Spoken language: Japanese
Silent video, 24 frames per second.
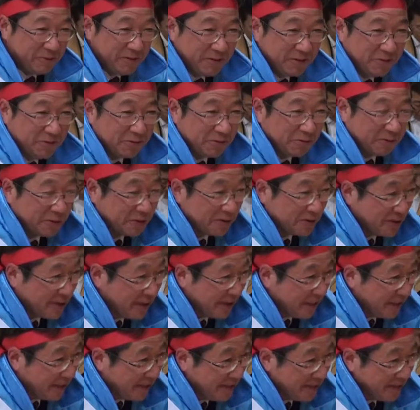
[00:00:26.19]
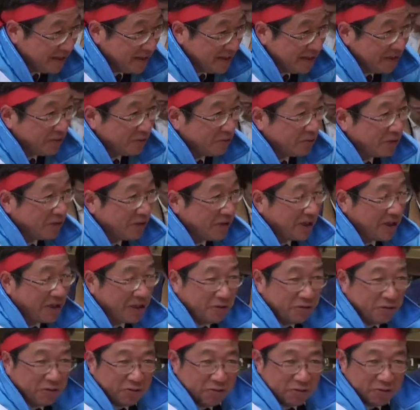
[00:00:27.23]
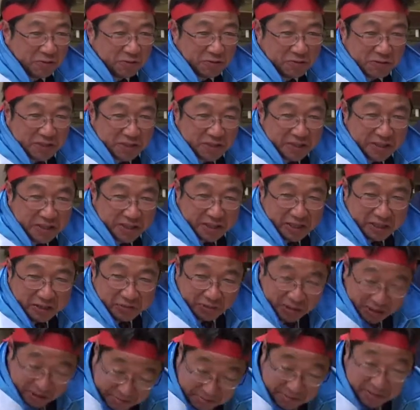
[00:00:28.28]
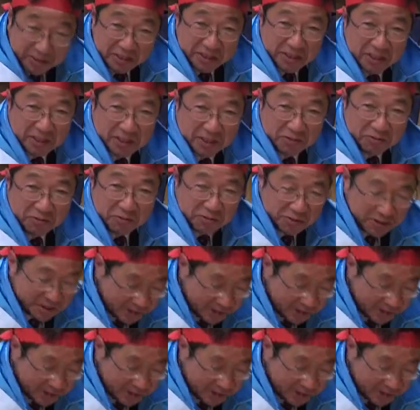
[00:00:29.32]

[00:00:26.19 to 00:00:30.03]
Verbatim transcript: いう意味で言うとですね本当にあのお忙しい中お集まりいただいて本